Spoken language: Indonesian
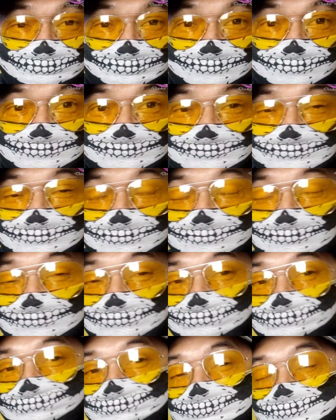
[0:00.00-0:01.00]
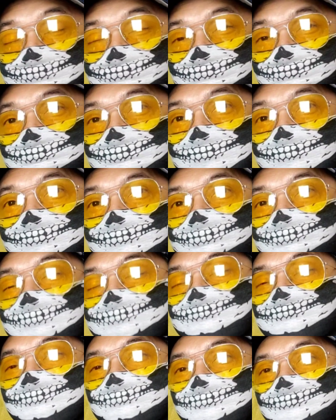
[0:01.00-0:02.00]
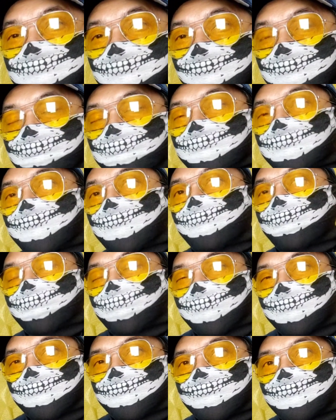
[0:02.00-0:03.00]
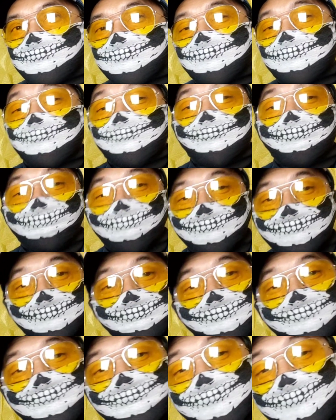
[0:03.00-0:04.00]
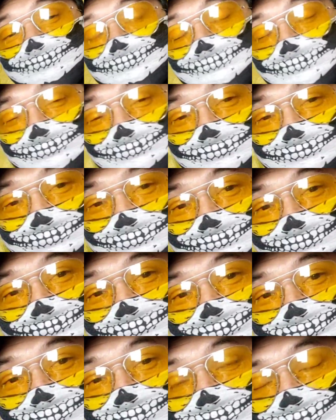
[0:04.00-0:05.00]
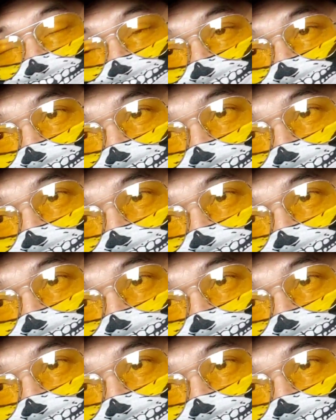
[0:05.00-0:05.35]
di balik lingkaran Yusuf Mansur marah kepada saya saya dilaporkan pertama sebagai catatan ya teman-teman